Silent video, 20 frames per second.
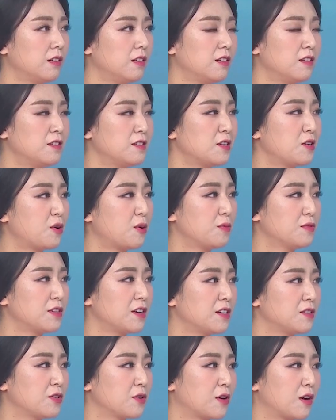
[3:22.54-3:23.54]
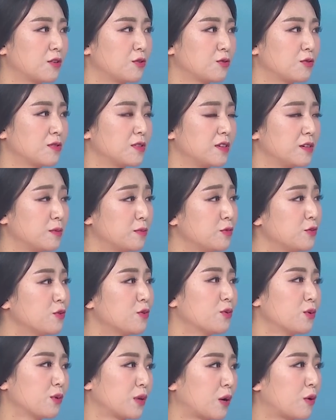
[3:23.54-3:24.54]
1차 검사에서 가족들이
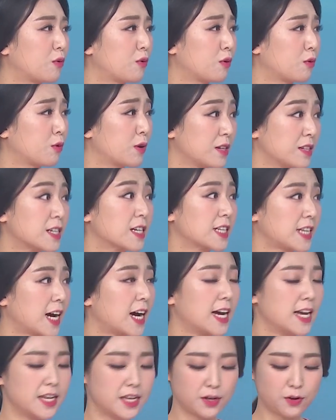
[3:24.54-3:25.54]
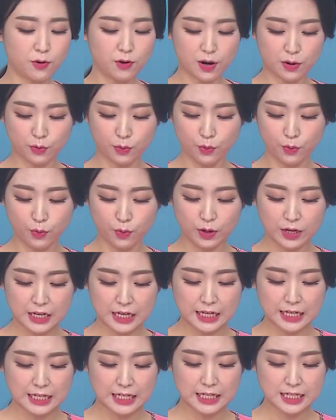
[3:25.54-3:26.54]
음성으로 나온 건 굉장히 다행인 것 같고
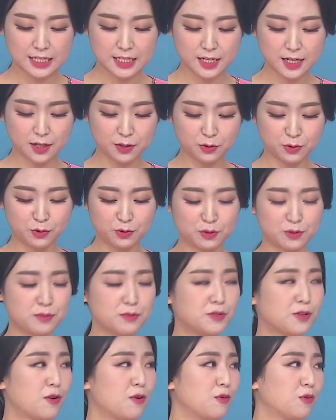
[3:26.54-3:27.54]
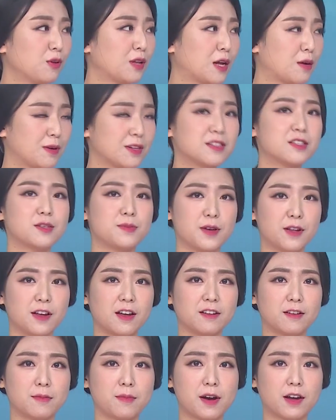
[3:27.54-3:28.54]
2차도 음성으로 나왔으면
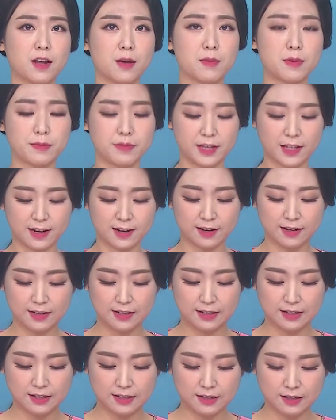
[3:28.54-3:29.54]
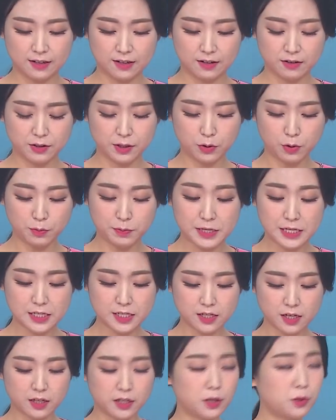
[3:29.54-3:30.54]
하는 바람입니다. 아, 그리고 B
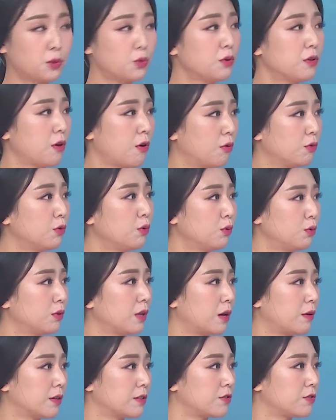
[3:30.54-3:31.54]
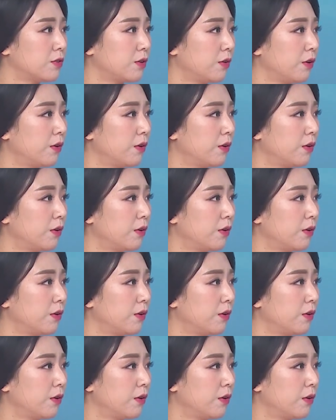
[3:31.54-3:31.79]
씨 이동 경로도 나왔죠?